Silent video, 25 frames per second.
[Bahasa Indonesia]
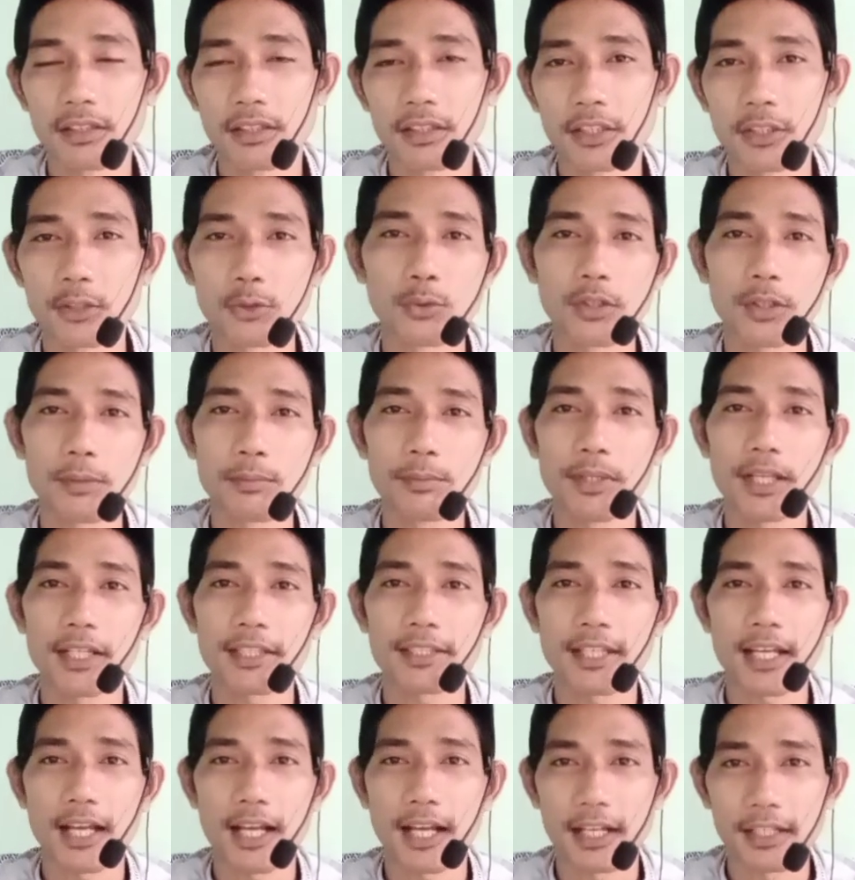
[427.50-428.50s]
itu
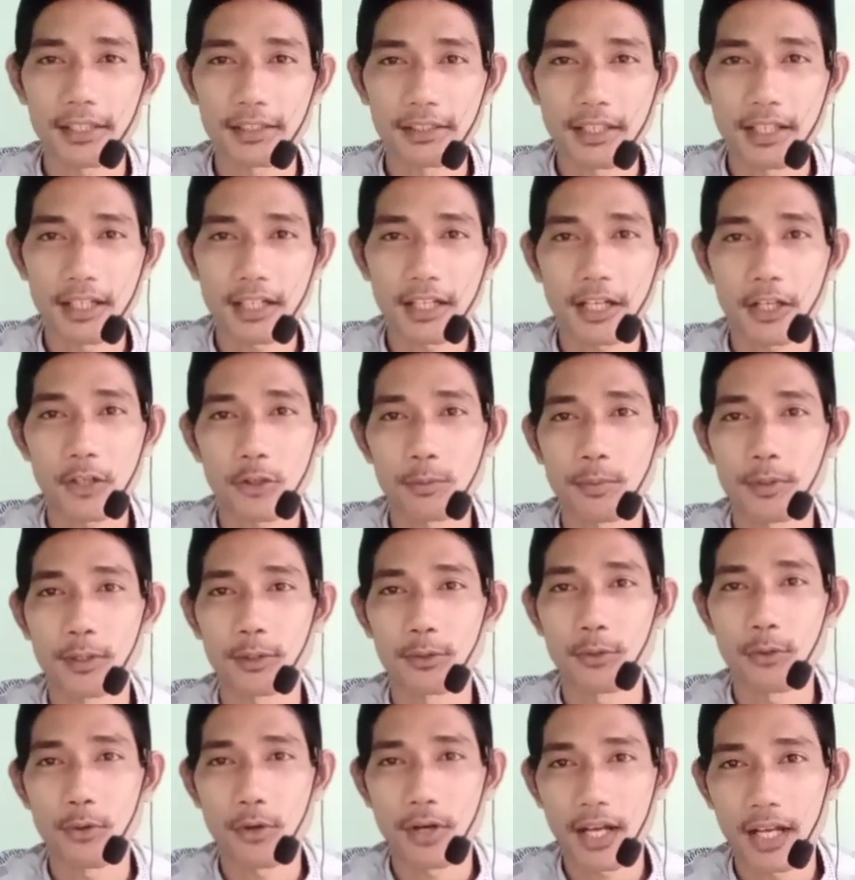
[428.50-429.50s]
kebiasaannya kalau
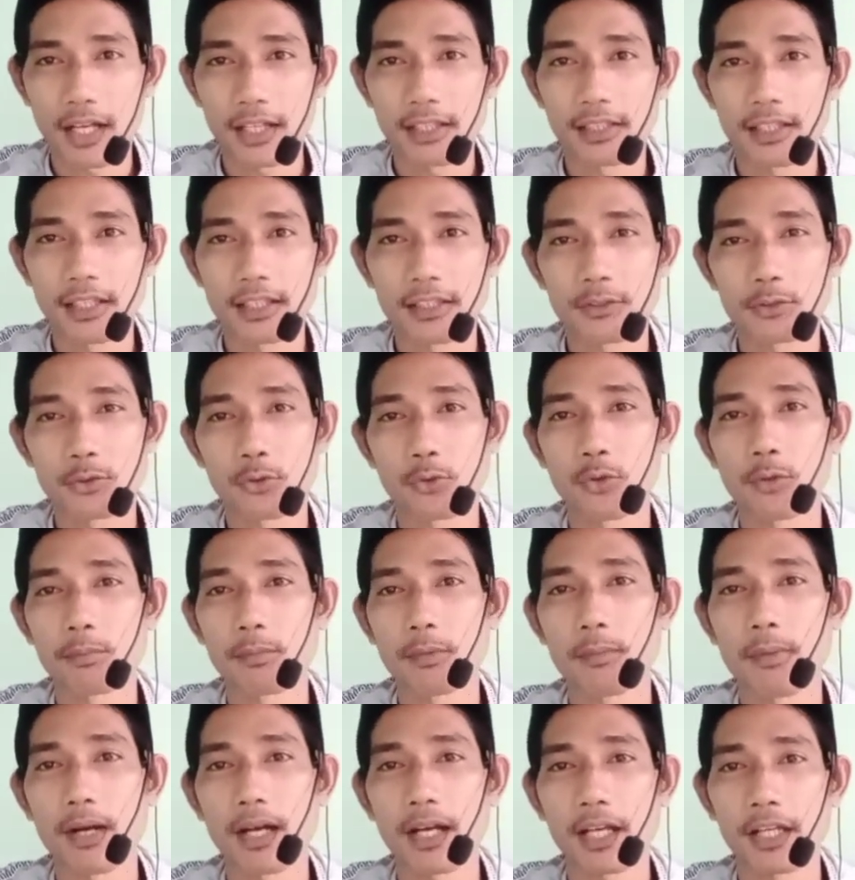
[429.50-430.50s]
berdoa ya cukup
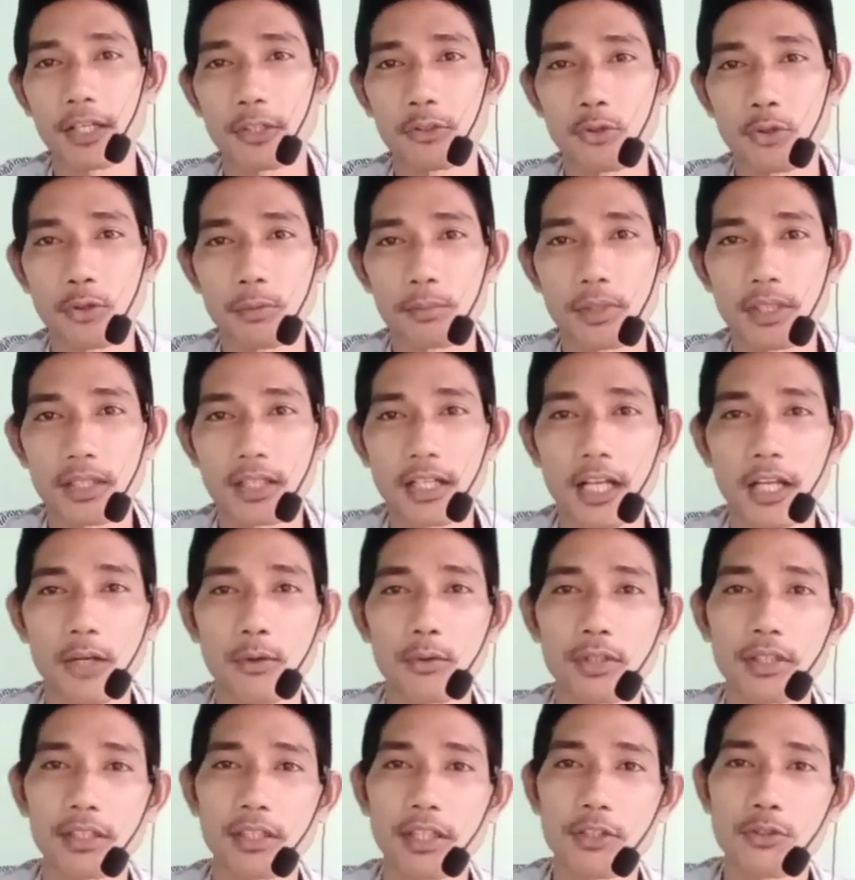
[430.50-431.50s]
memakai domil
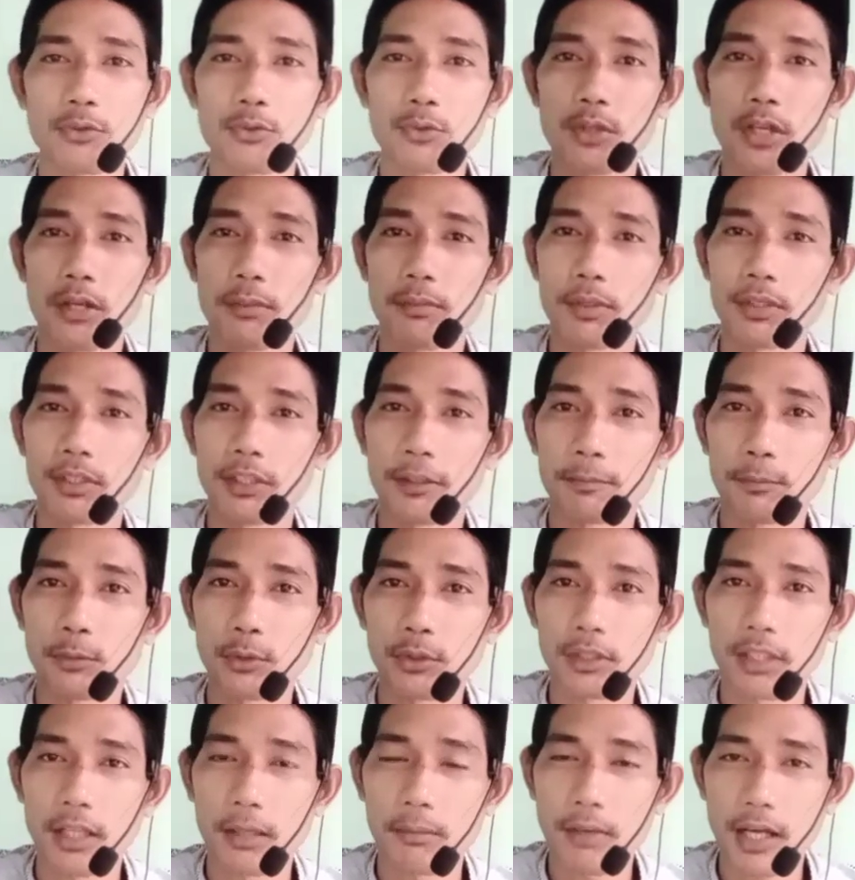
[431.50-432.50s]
kalau kita sudah
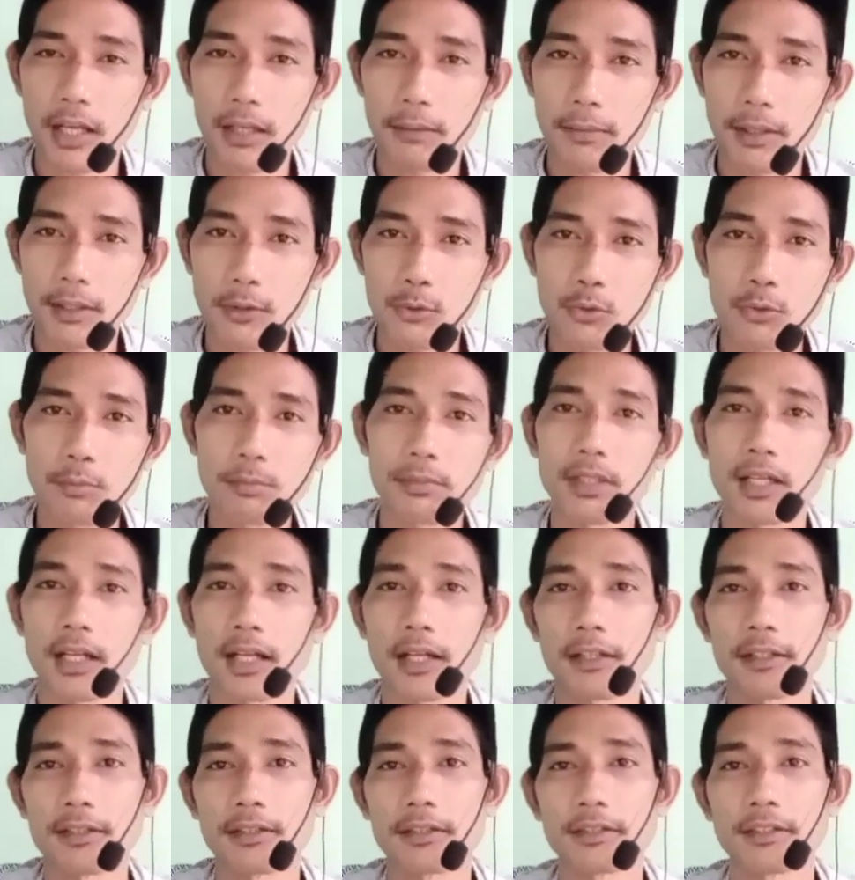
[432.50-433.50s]
menyebut nama almarhumnya
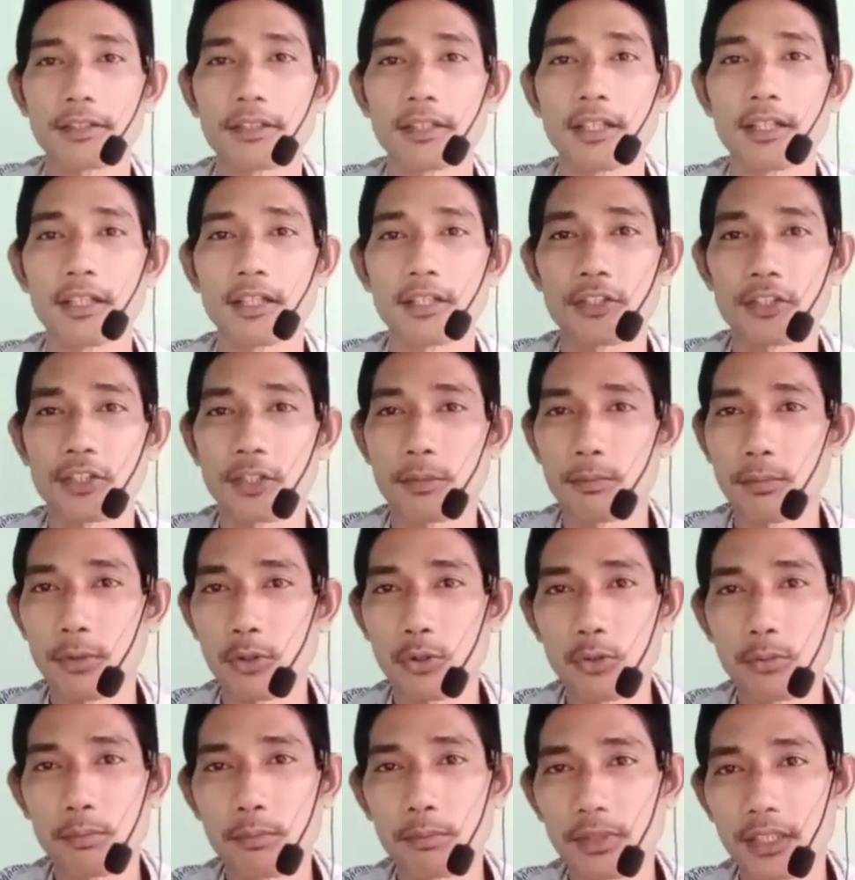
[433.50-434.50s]

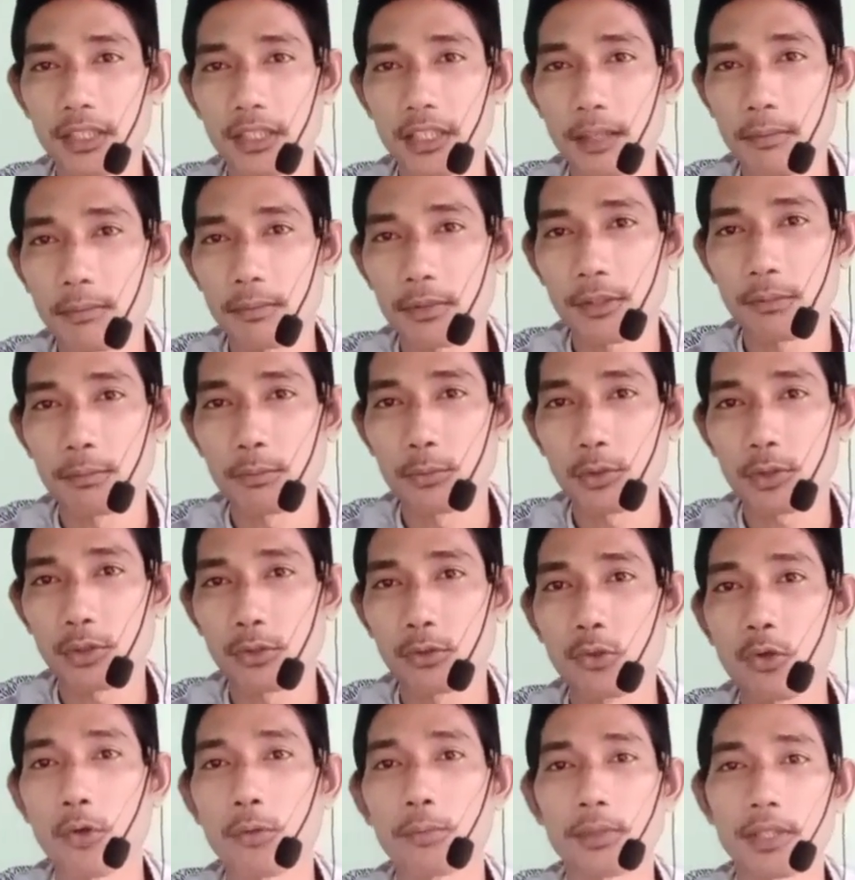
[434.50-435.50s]
sebelum kita menyebut
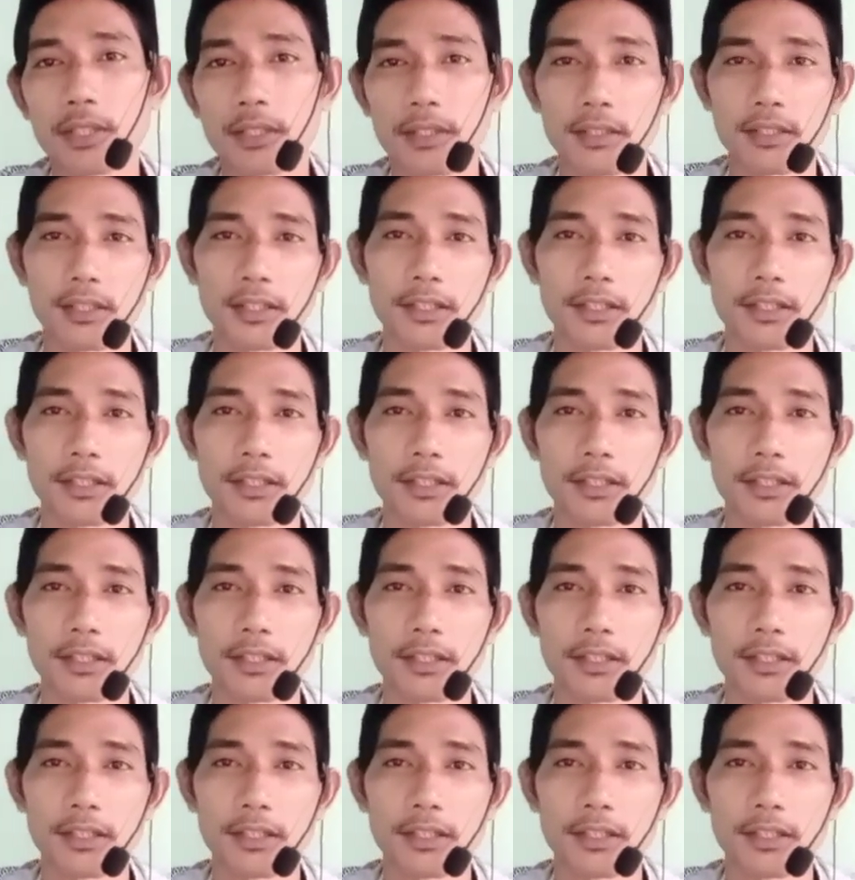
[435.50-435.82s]
domil.